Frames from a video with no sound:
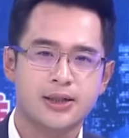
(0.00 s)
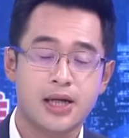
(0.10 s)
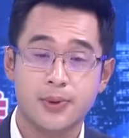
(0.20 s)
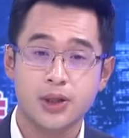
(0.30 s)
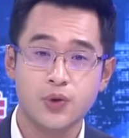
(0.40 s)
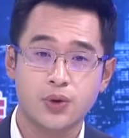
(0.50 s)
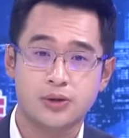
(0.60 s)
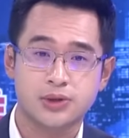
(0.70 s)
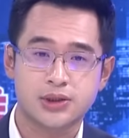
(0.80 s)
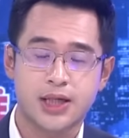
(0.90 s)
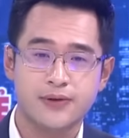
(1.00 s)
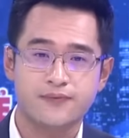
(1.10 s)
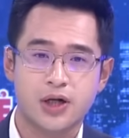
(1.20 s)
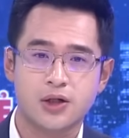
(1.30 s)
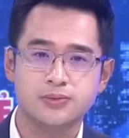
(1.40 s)
đáp ứng nhu cầu thực tiễn
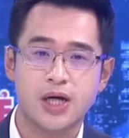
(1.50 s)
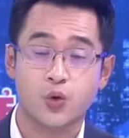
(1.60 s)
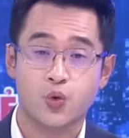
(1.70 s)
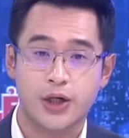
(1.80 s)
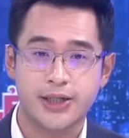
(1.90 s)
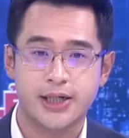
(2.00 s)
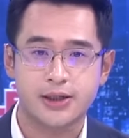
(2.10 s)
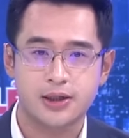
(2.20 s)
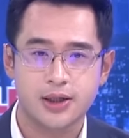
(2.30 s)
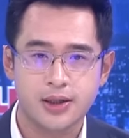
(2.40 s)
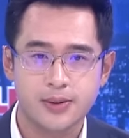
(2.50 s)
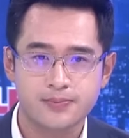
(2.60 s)
và công tác quản lý nhà nước,